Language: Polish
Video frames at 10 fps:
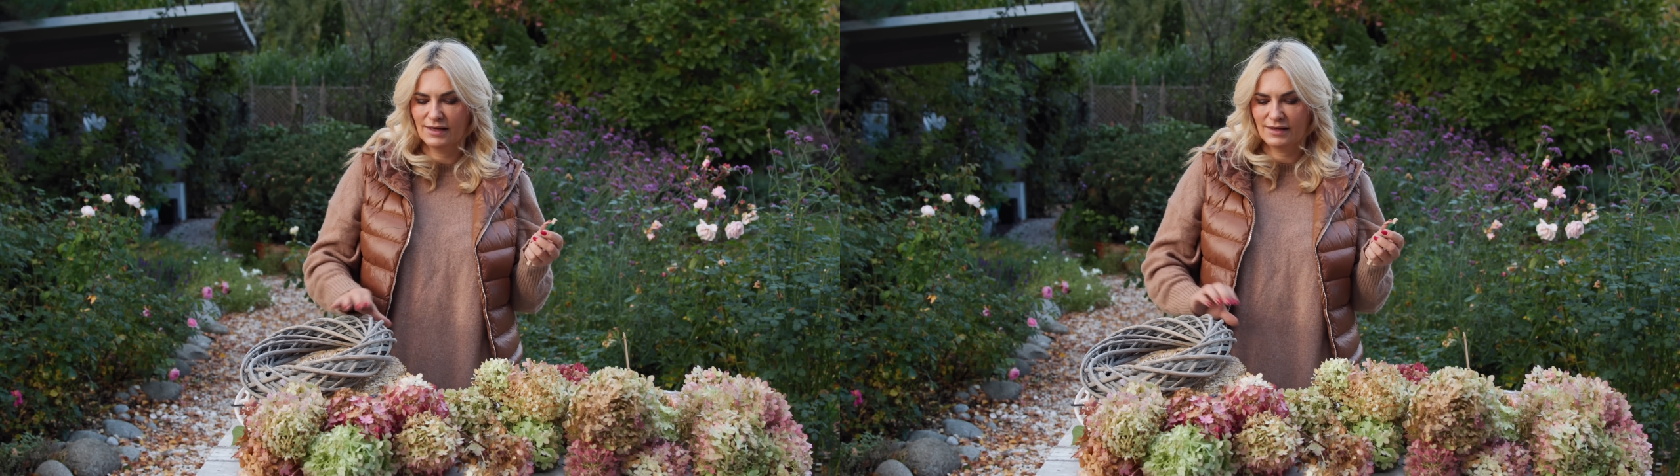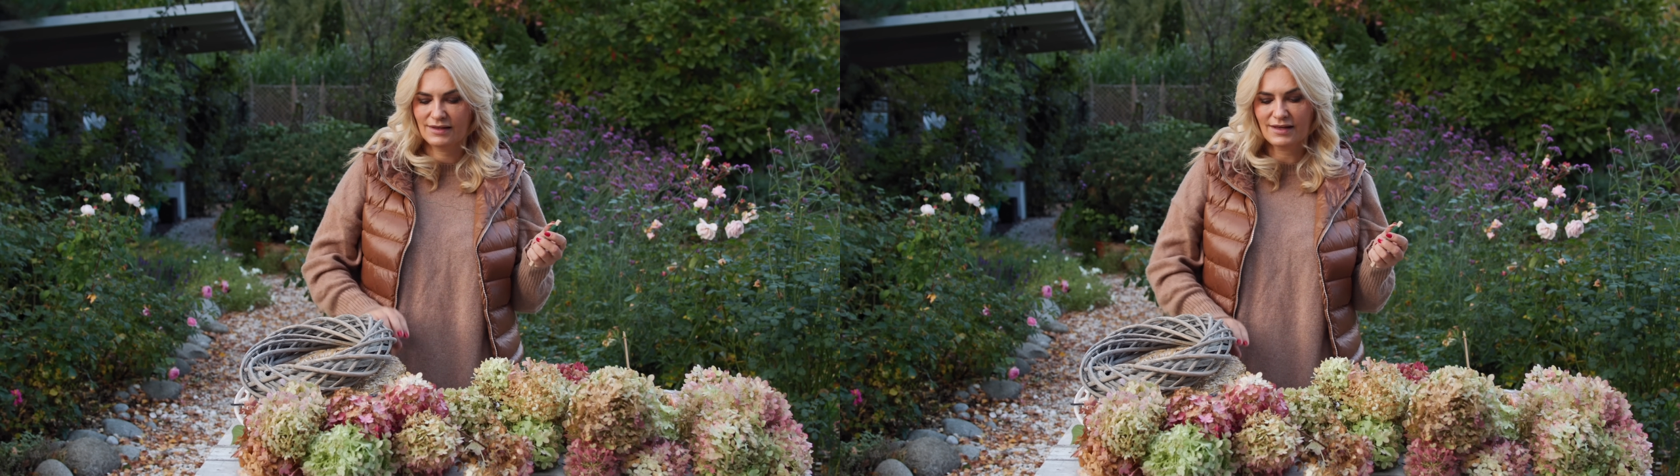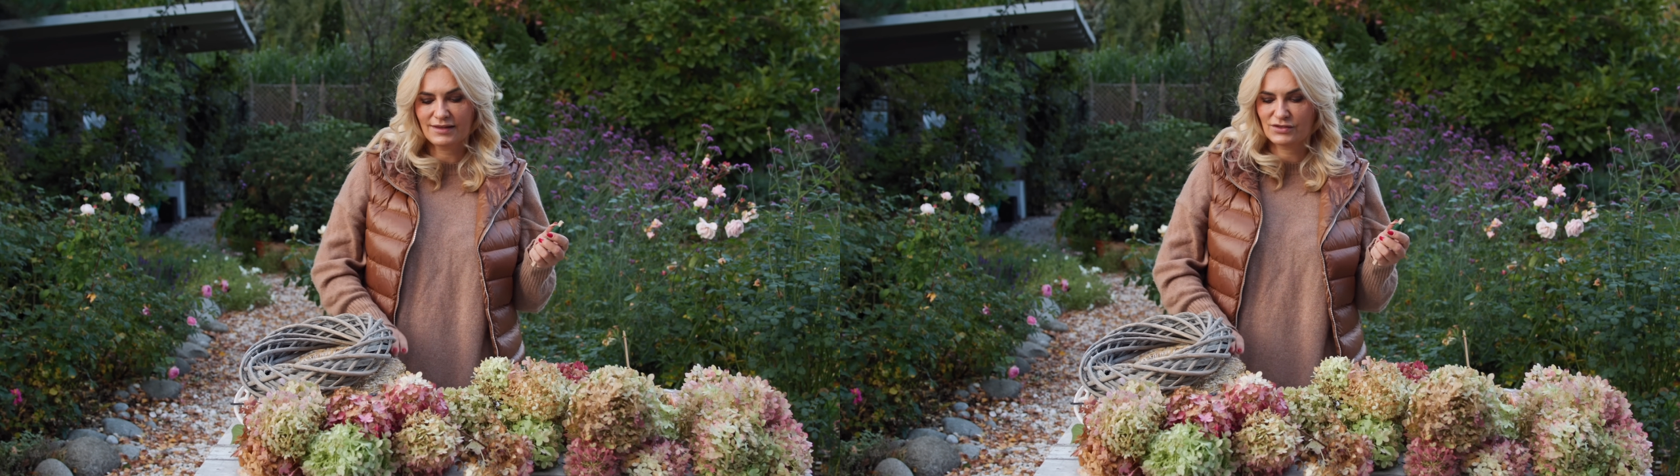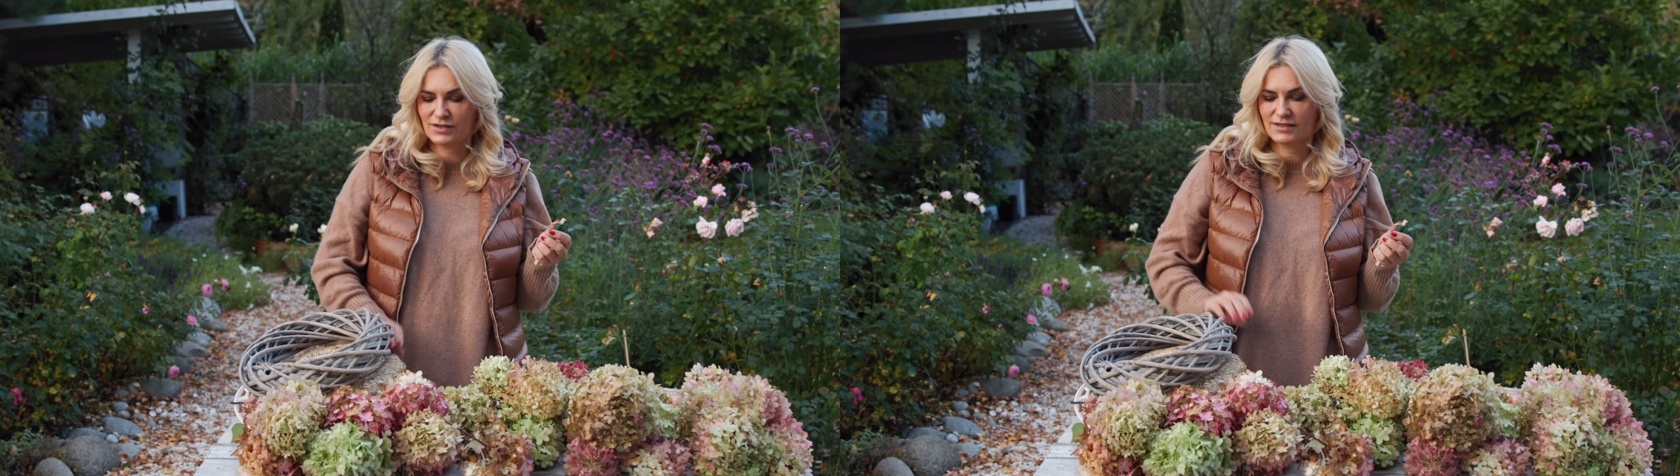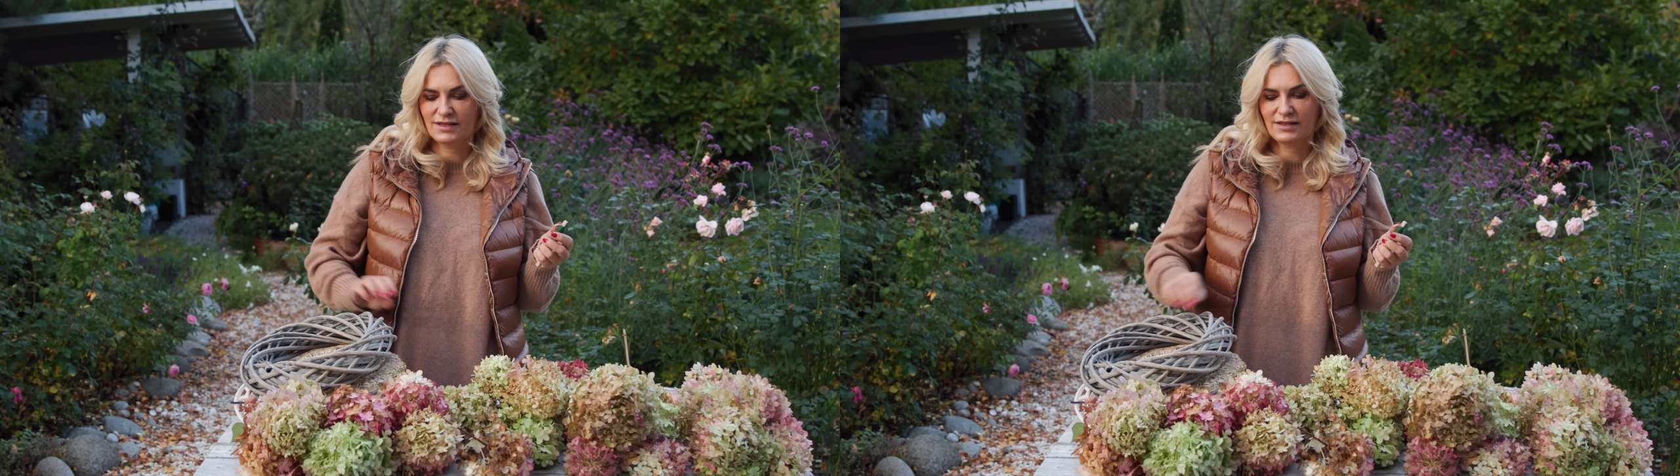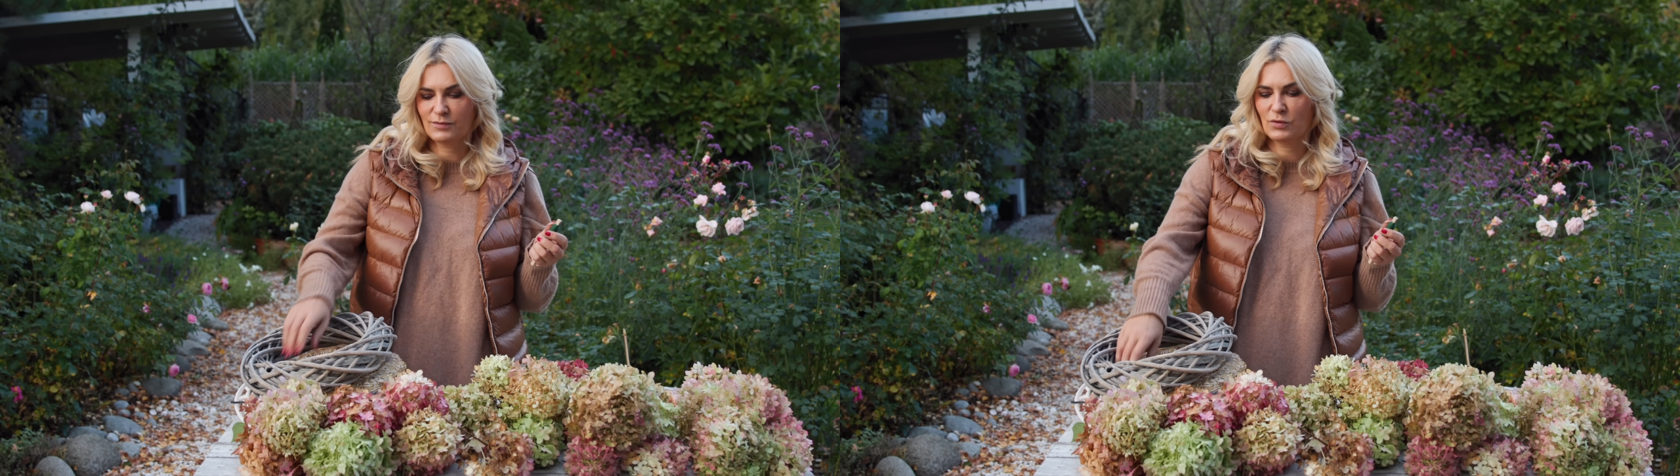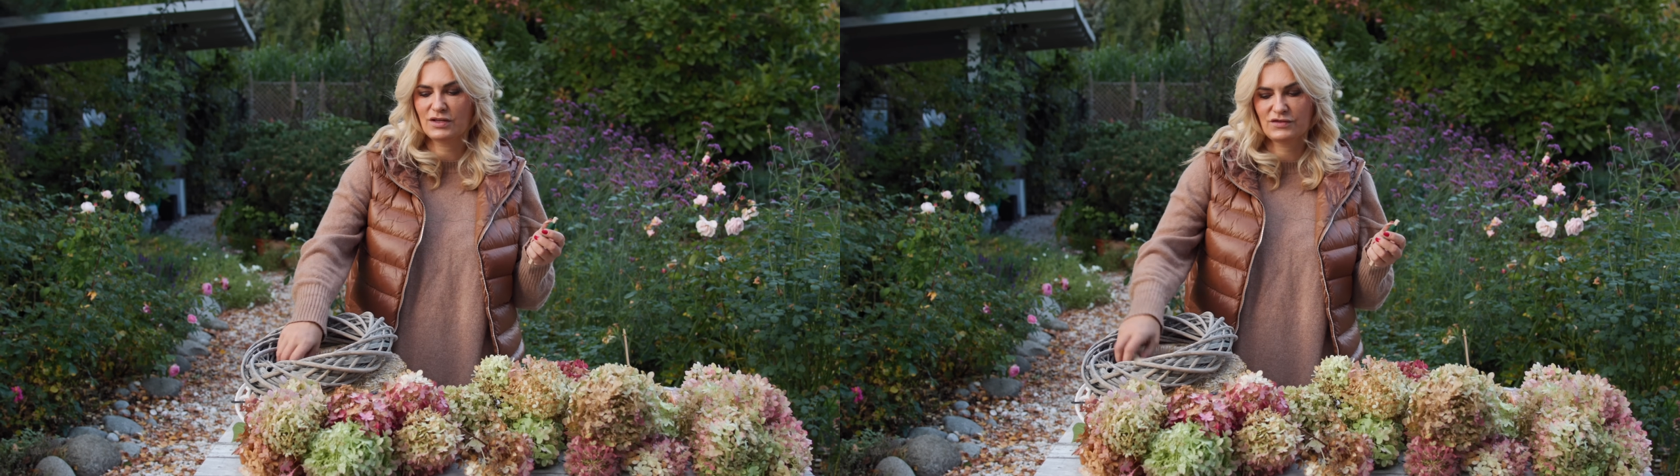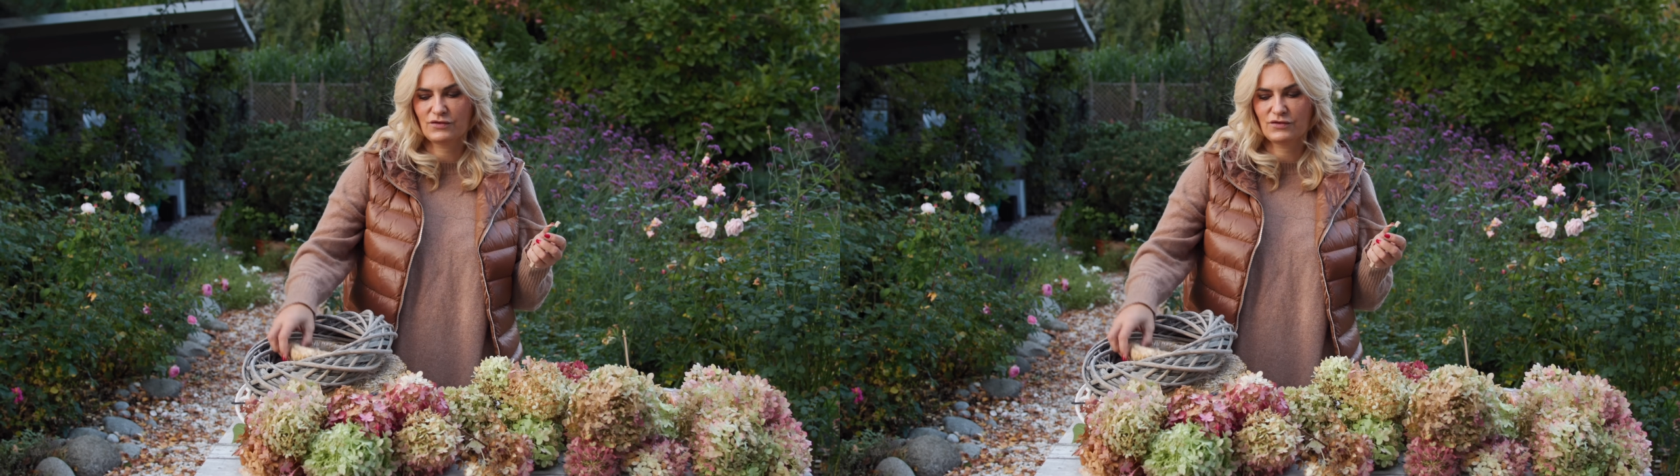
E, ja najczęściej te moje